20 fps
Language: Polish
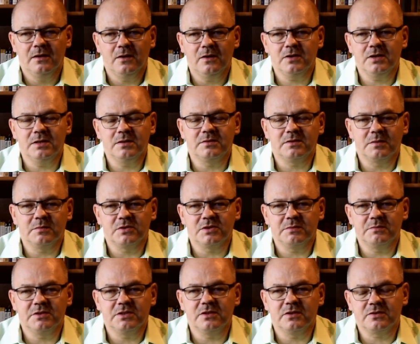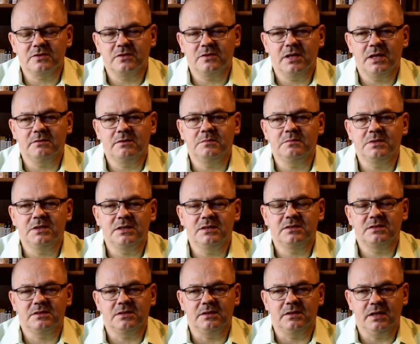Ogień to może być doskonałe
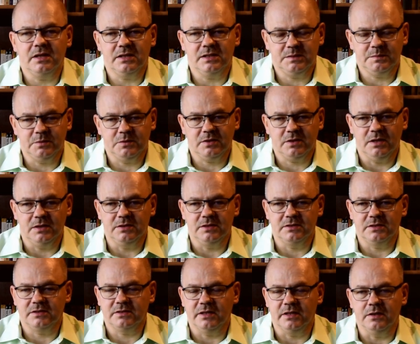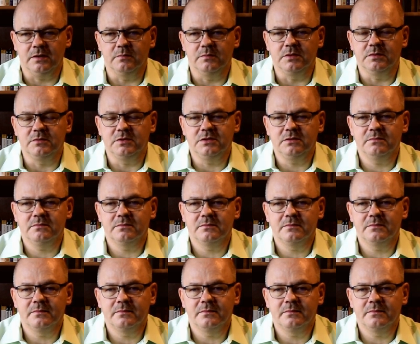miejsce na spotkanie ze znajomymi,